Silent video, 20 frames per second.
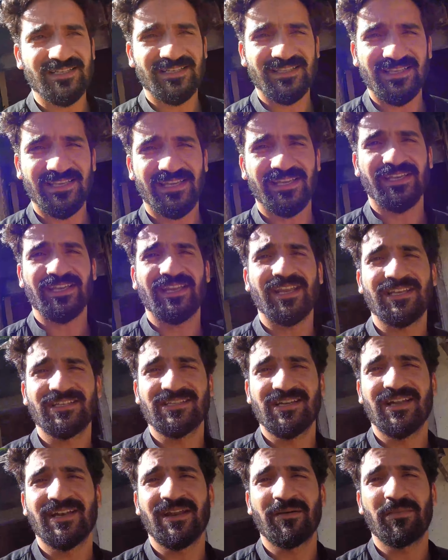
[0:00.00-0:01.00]
सकते हैं कि ना
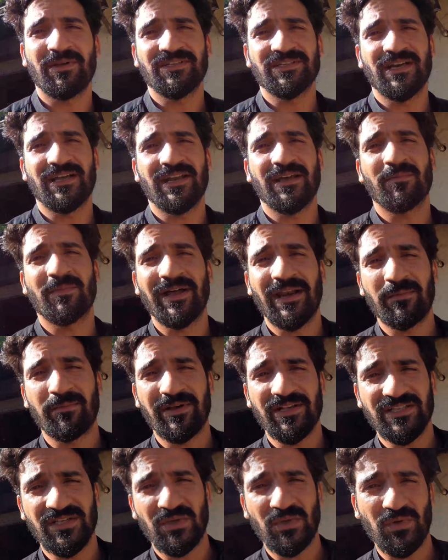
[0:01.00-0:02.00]
जान ना पहचान हमारे
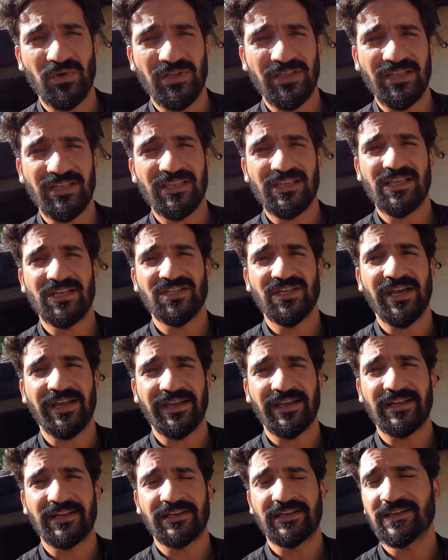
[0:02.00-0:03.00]
पैसे उन्होंने दे दिए चाय
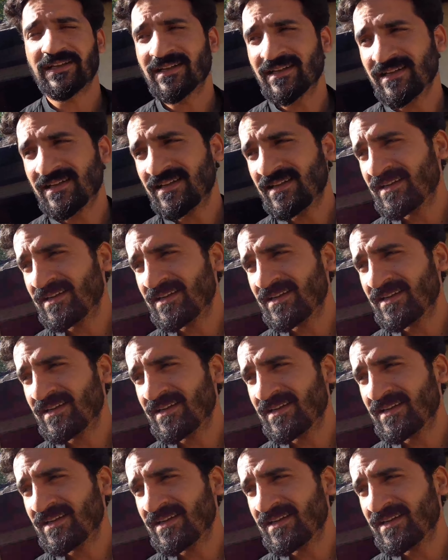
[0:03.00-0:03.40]
के लिए